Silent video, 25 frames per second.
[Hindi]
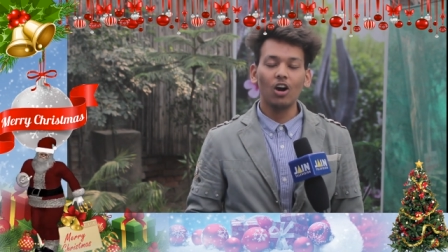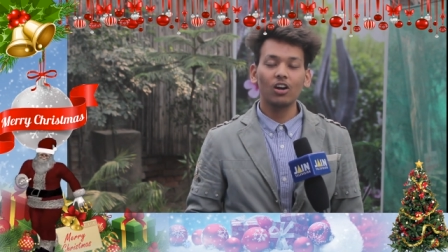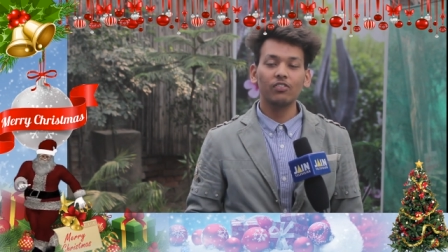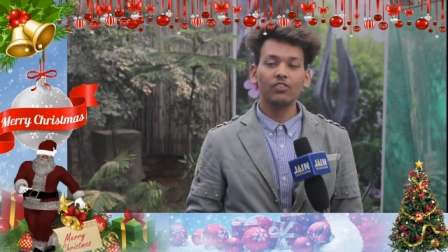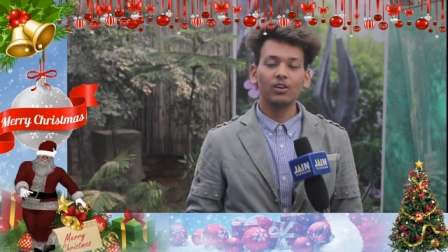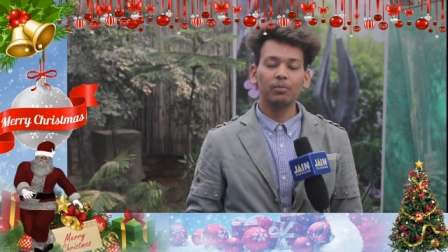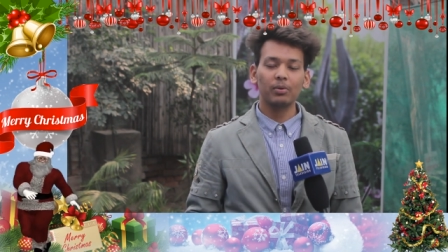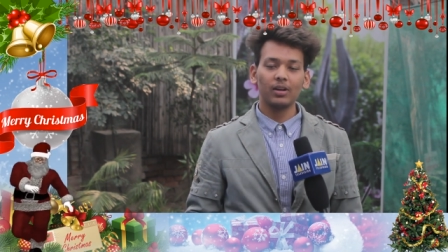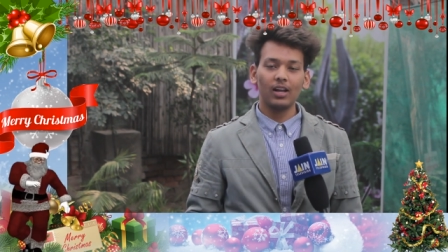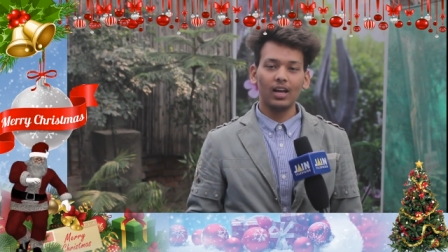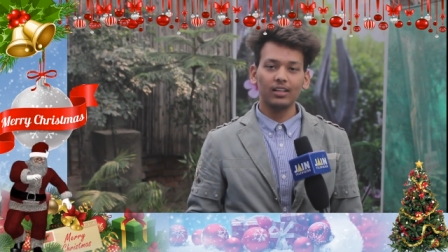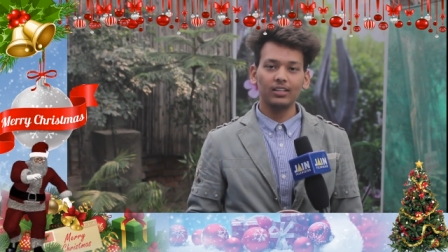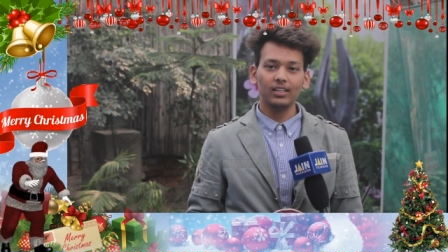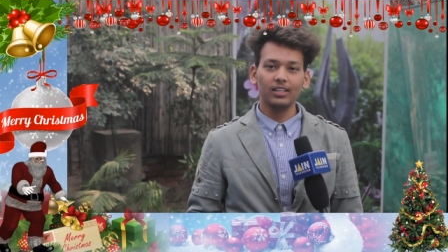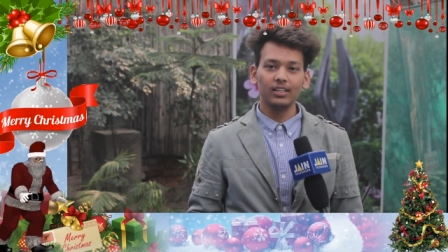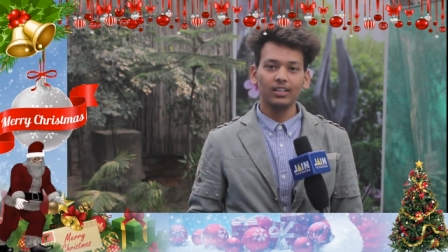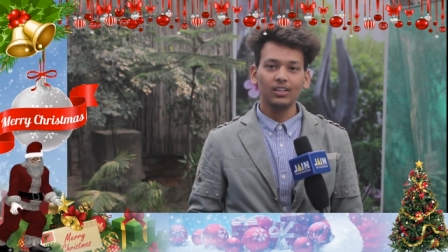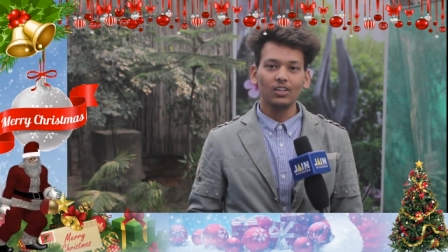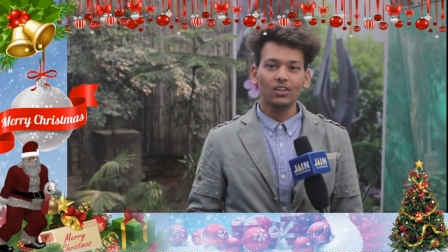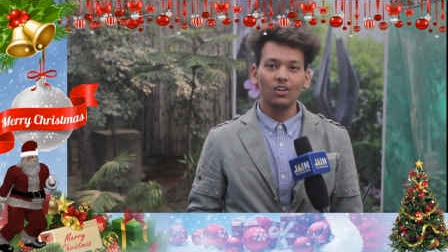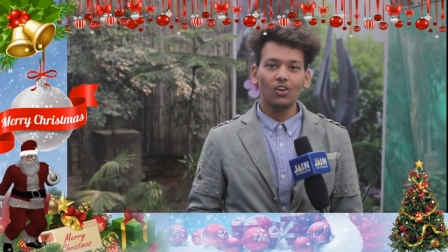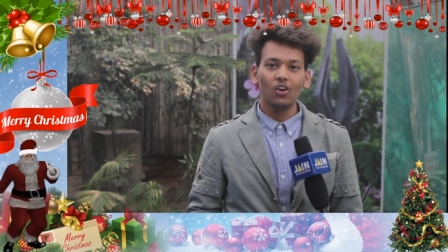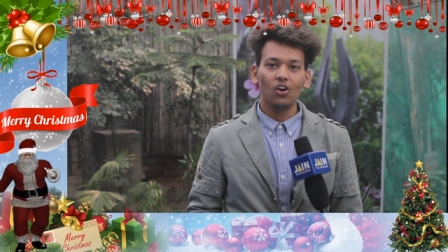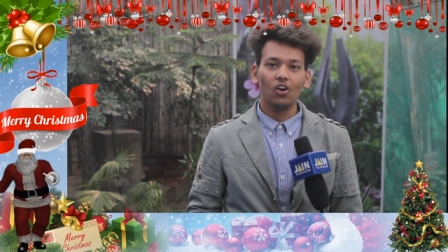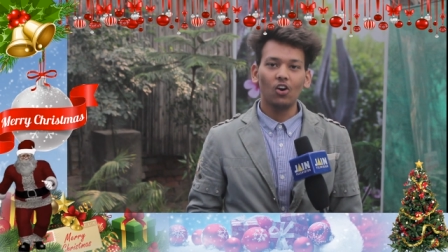उसको बना दें
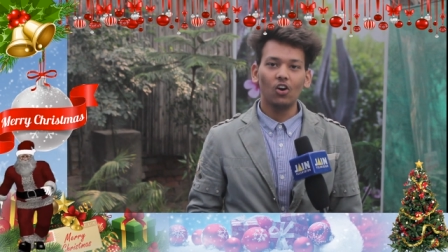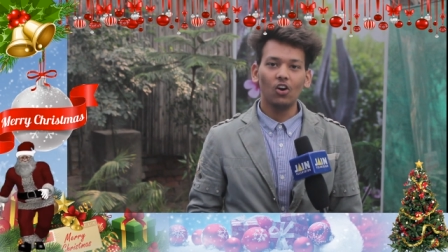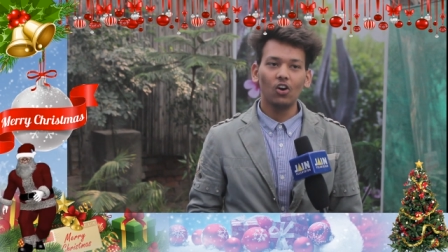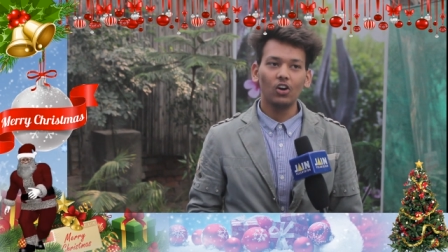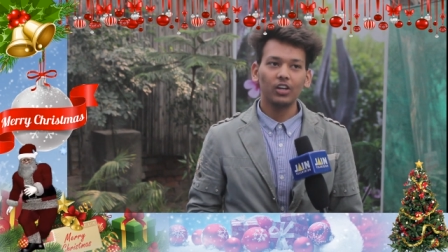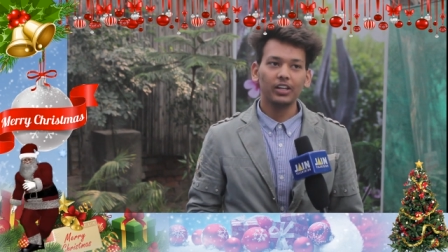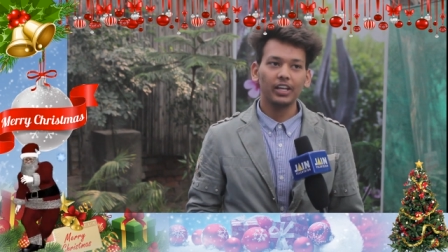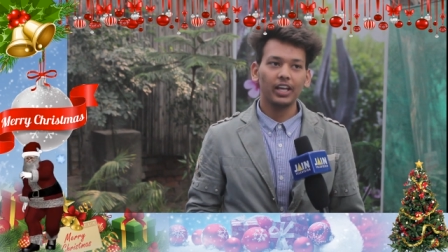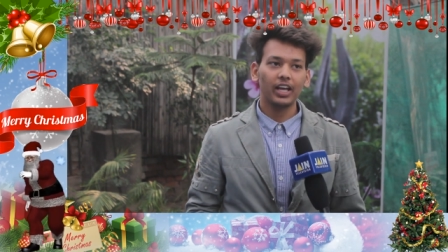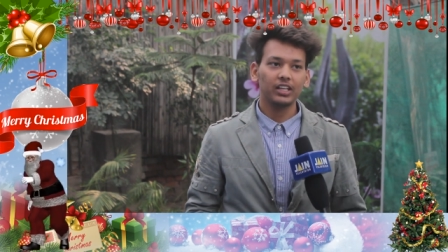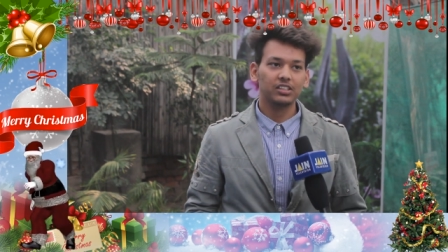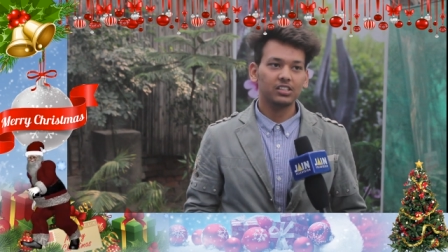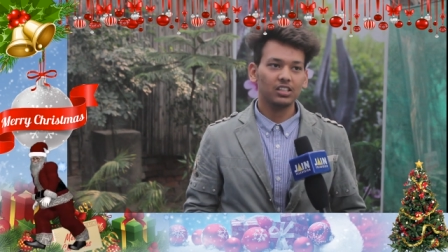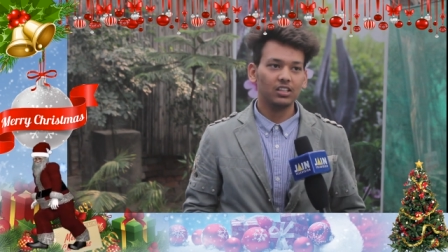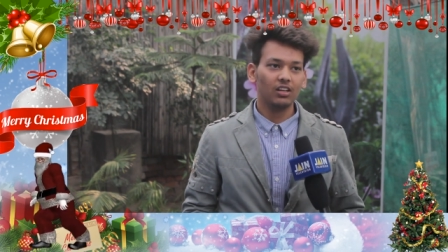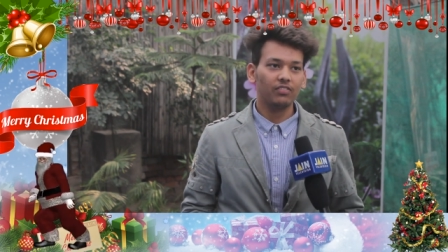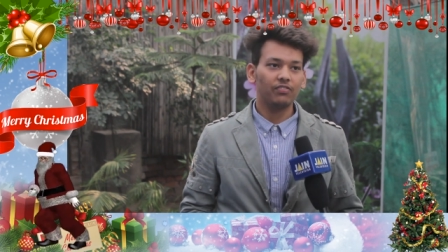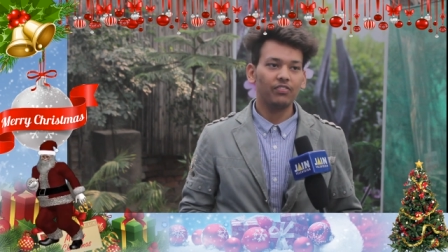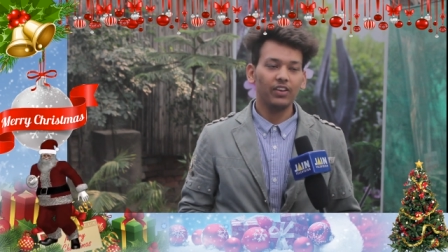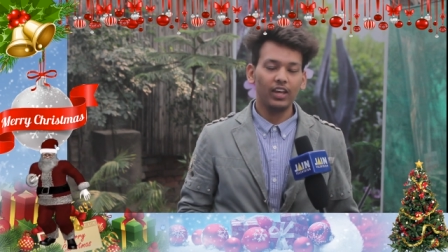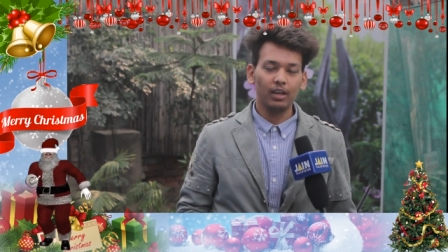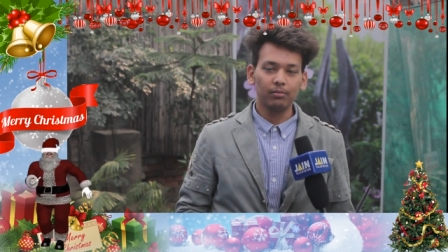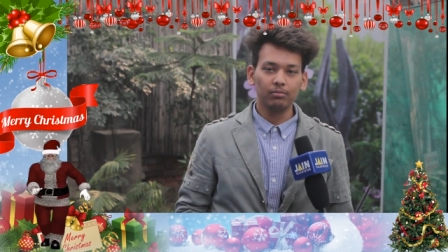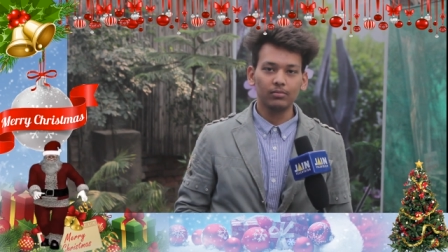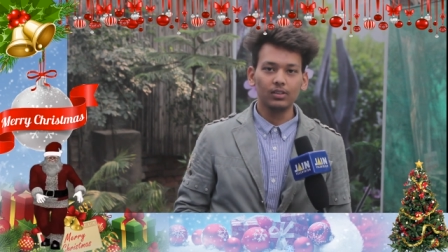और एक अच्छा सा
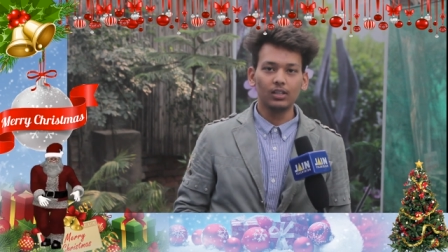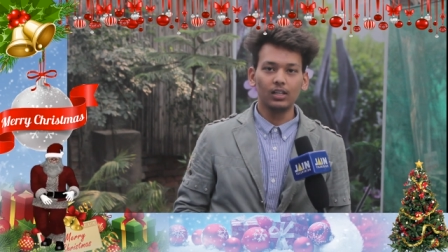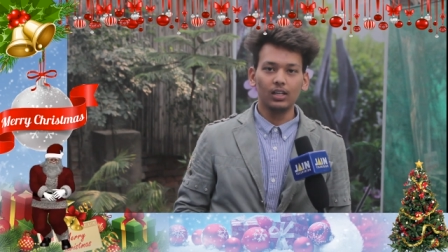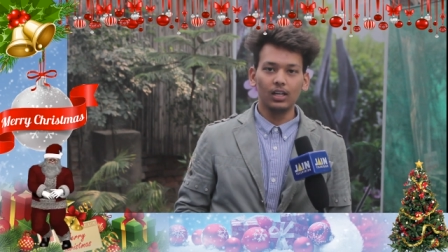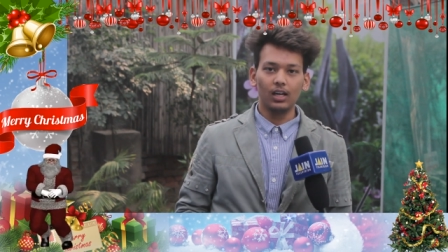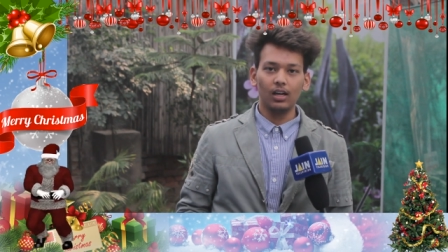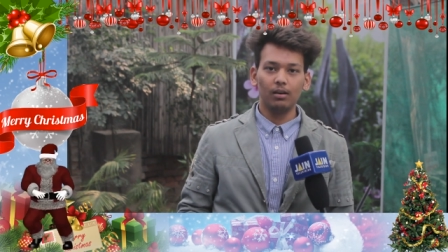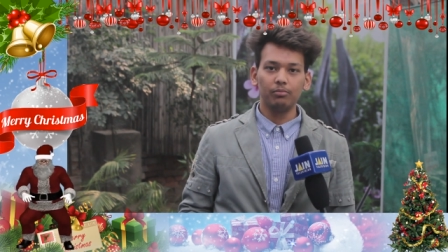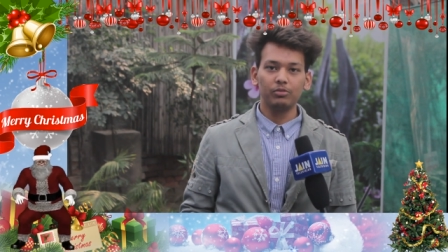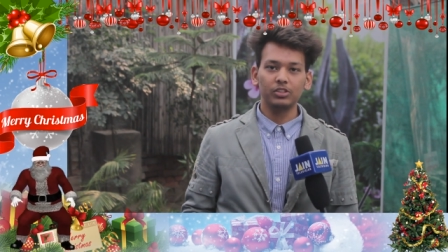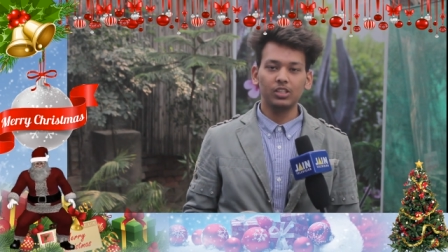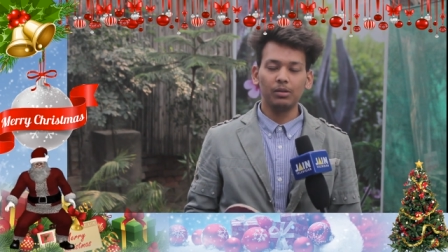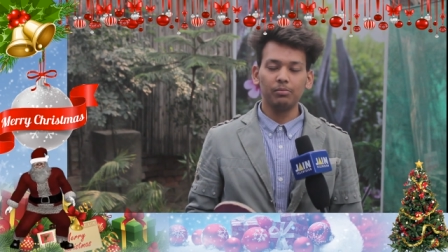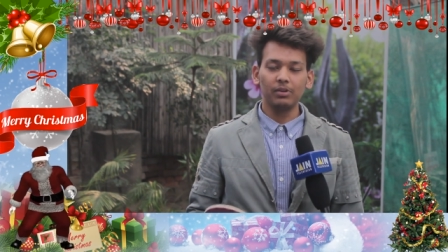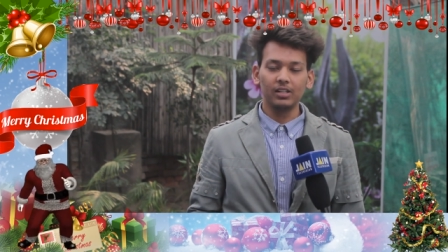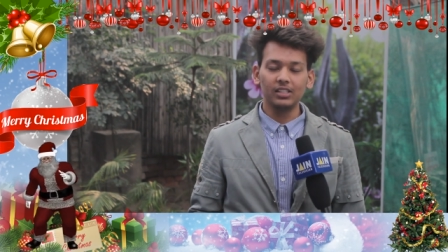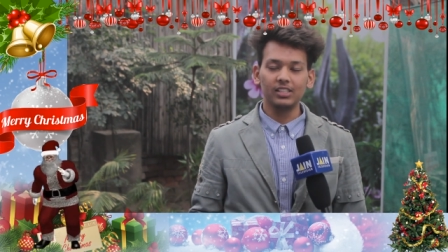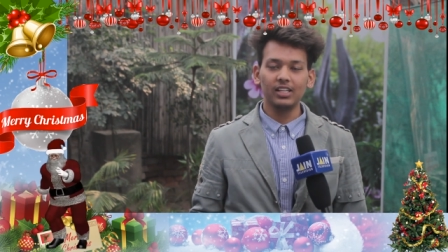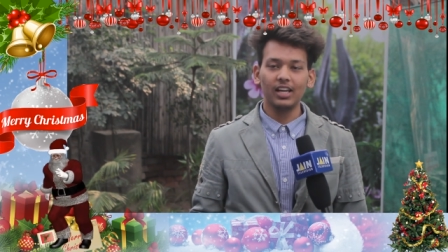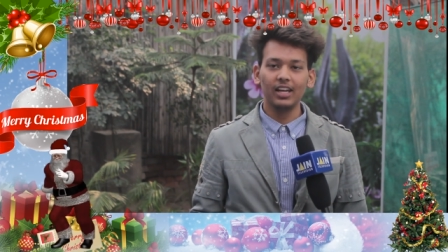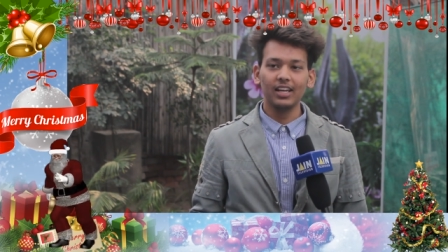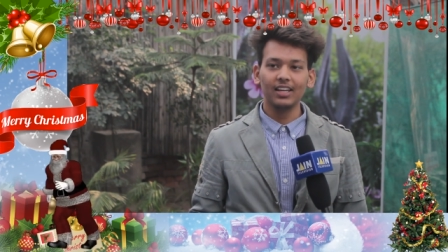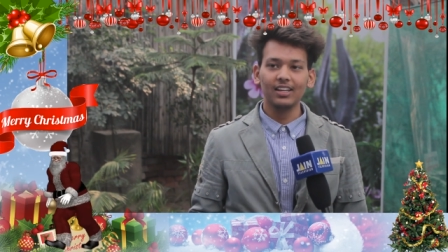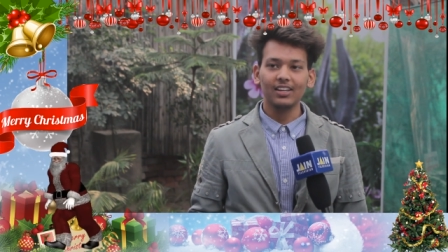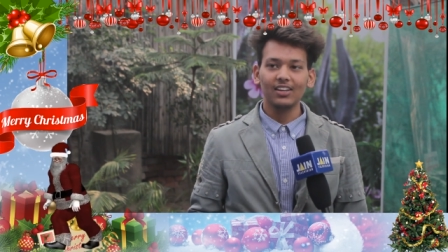फेम मुझे मिल
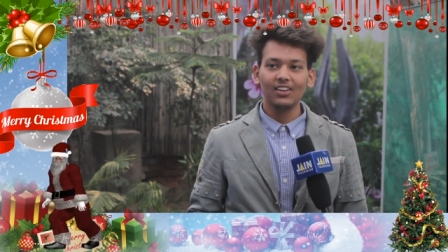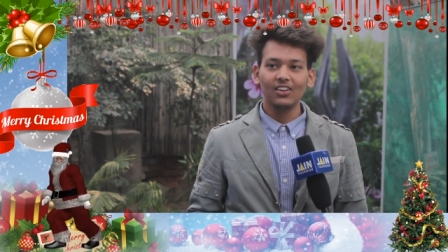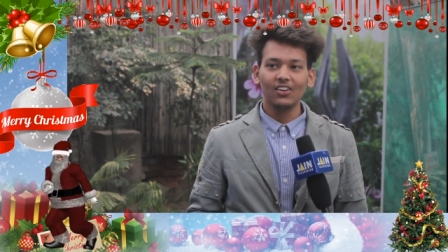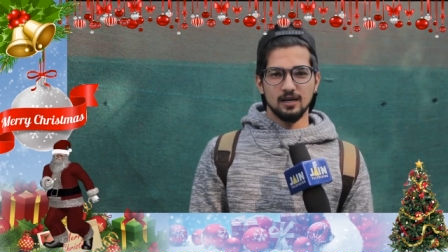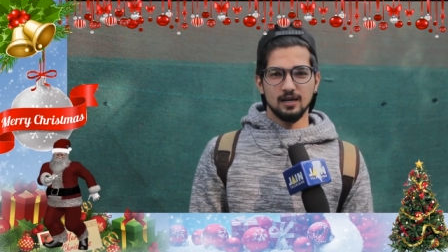जाए